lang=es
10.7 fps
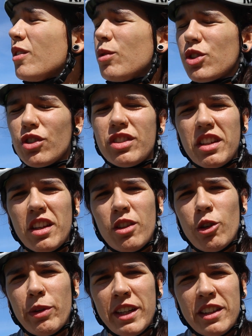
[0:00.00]
no hemos
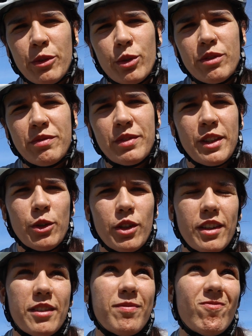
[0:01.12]
conseguido el objetivo de hoy.